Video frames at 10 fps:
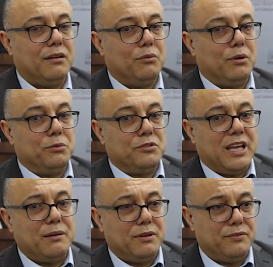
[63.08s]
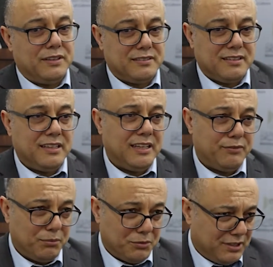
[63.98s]
والمساهمة الفلسطينية
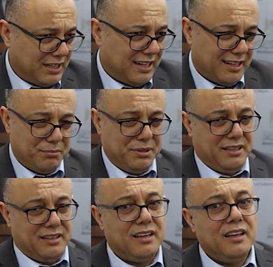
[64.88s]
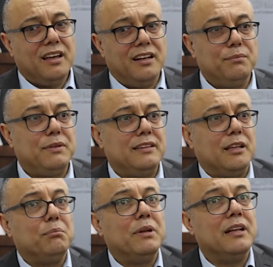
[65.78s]
في الموسيقى العربية اللي
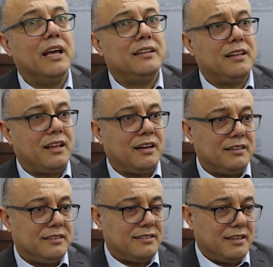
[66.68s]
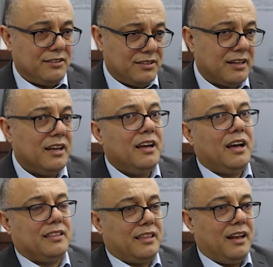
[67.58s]
امتدت من نهاية القرن التاسع عشر
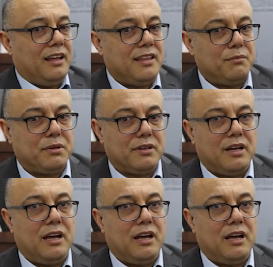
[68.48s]
حتى اللحظة عبر